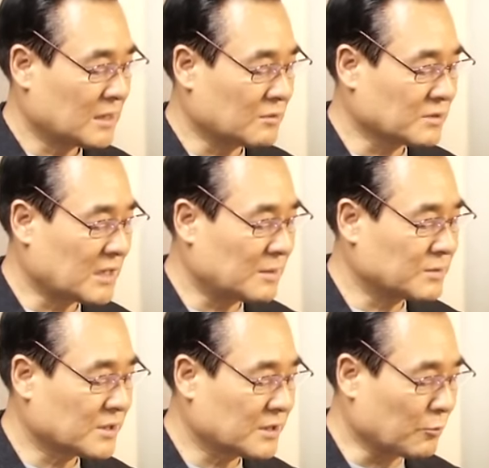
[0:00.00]

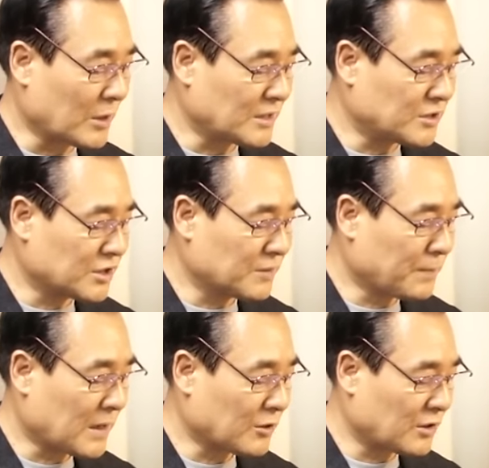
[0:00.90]
예루살렘 성이 완전히
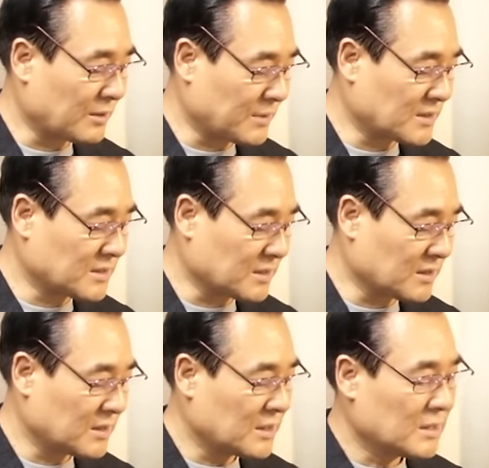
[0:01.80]

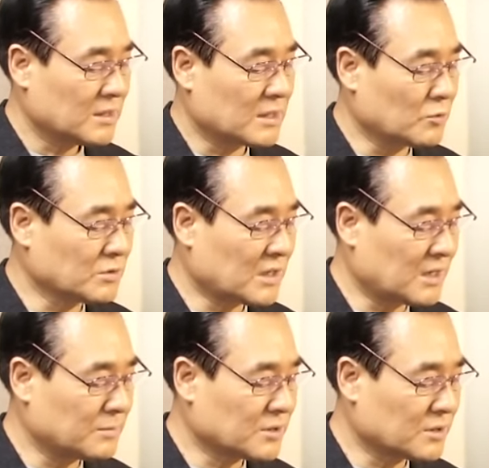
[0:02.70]
파괴되면서
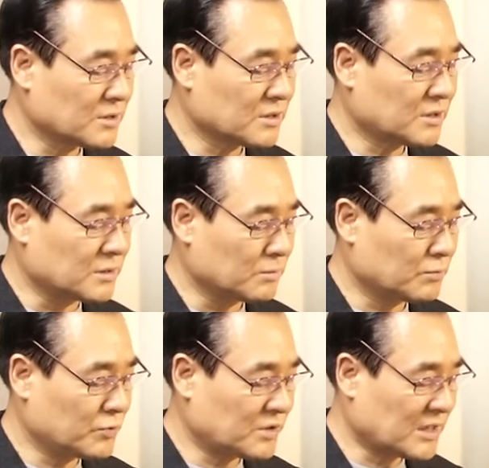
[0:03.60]
예루살렘 성전은
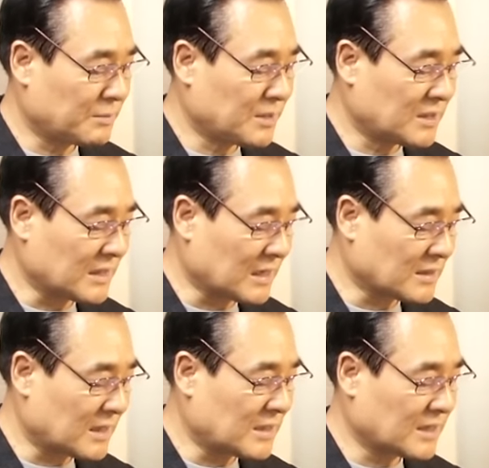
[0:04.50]
무참히
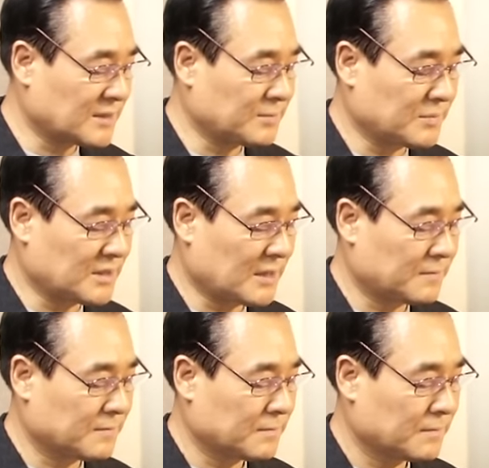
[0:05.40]
약탈당했습니다.